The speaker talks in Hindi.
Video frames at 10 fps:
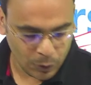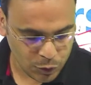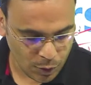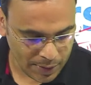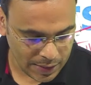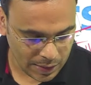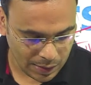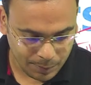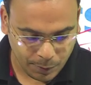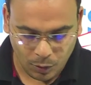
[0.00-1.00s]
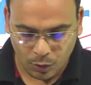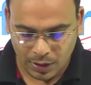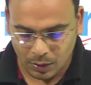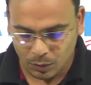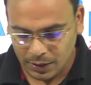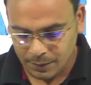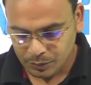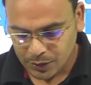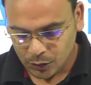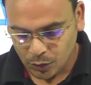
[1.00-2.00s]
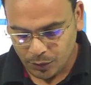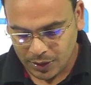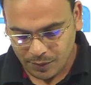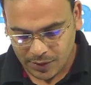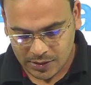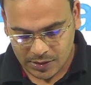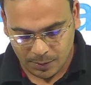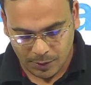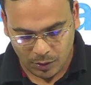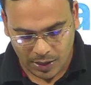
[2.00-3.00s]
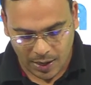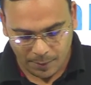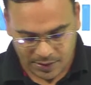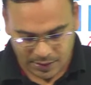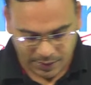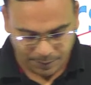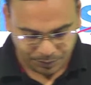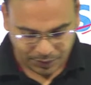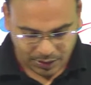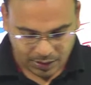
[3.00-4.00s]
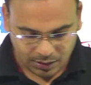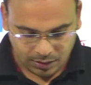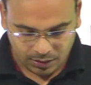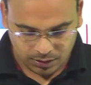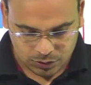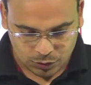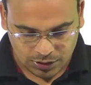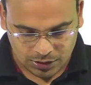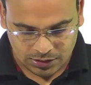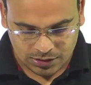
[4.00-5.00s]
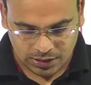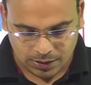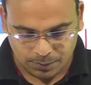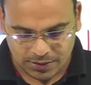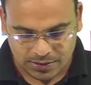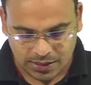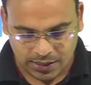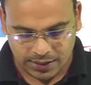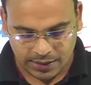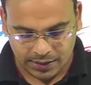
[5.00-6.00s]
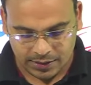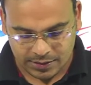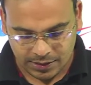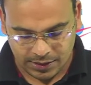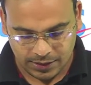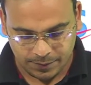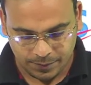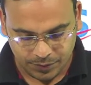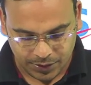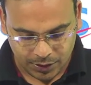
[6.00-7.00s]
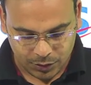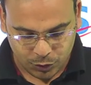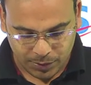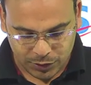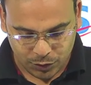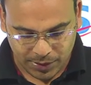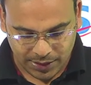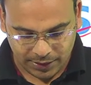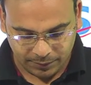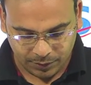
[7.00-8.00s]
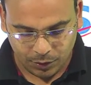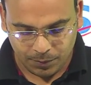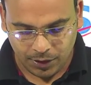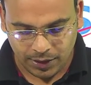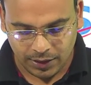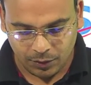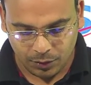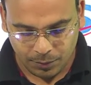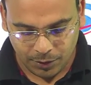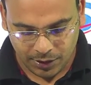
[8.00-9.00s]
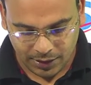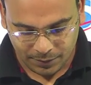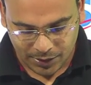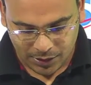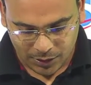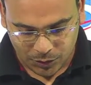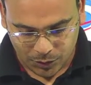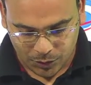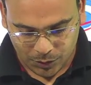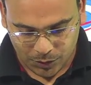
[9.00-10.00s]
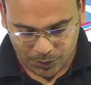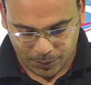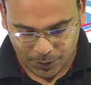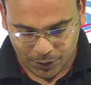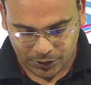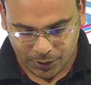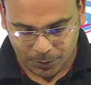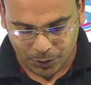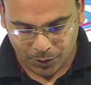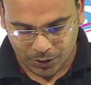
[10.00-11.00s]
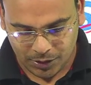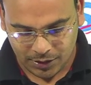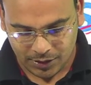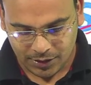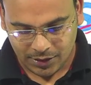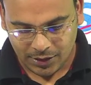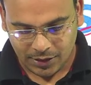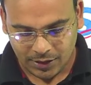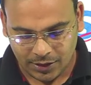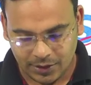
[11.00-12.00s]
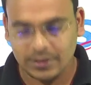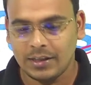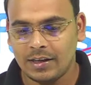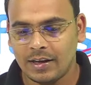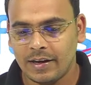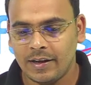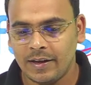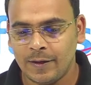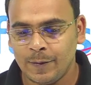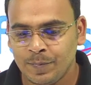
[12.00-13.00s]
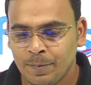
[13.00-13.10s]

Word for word: उसको मैं आप लोगों को कराऊंगा तो फटाफट से सभी लोग लाइव आ जाइए चूँकि छः बज रहा है इसलिए सुबह सुबह है गुड मॉर्निंग गुड मॉर्निंग तो बहुत कम लोग दिख रहे हैं